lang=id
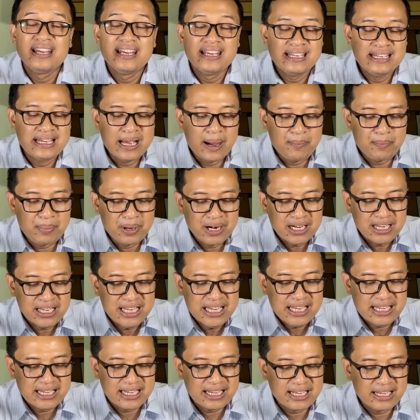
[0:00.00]
Ia
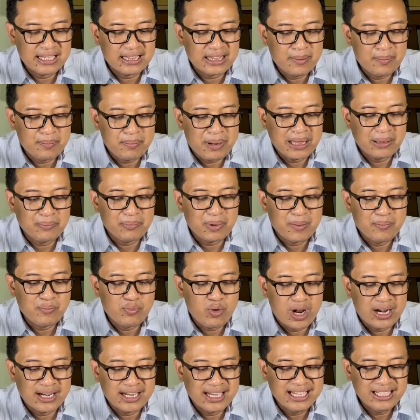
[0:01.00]
pergi ke tempat
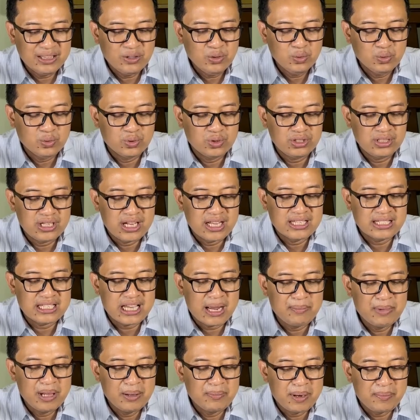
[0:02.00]
perempuan itu dan
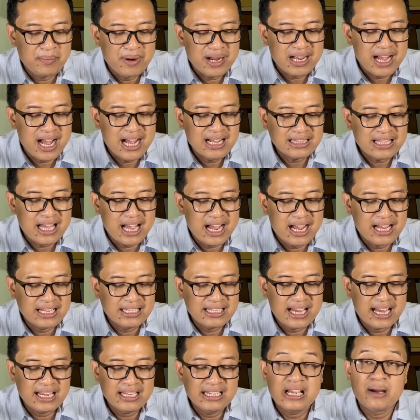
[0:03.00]
sambil memegang
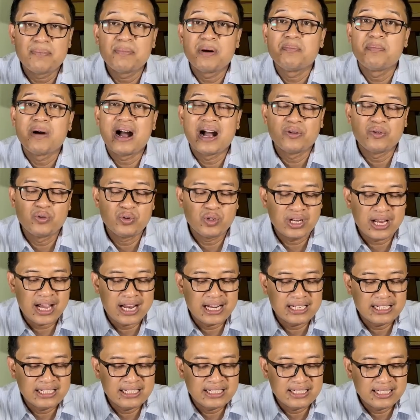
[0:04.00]
tangannya ia
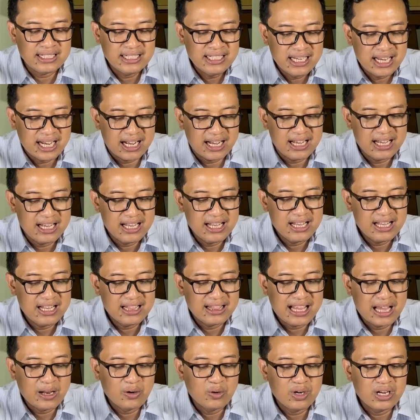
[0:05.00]
membangunkan dia.
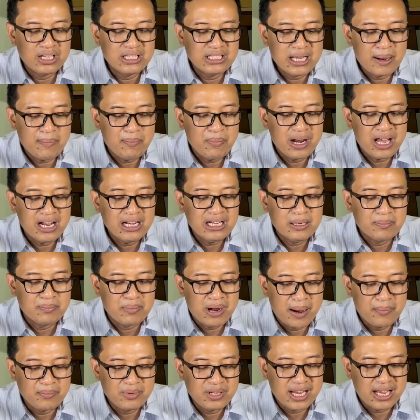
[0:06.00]
Lalu lenyaplah
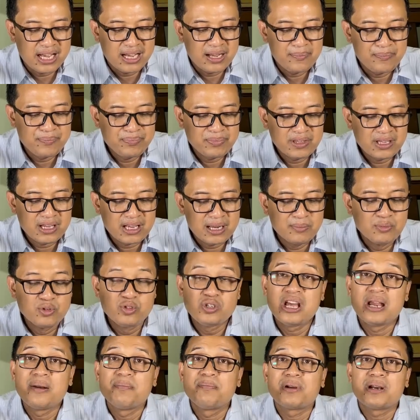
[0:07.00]
demamnya.
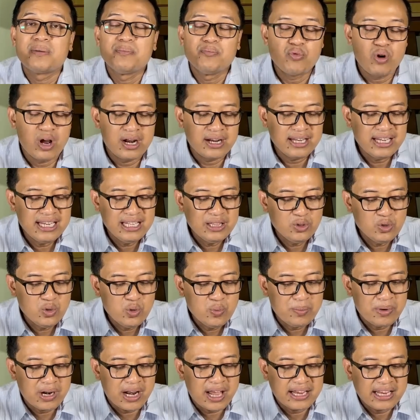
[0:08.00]
Kemudian perempuan itu
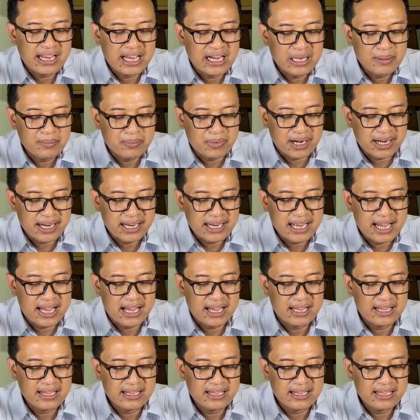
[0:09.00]
melayani mereka.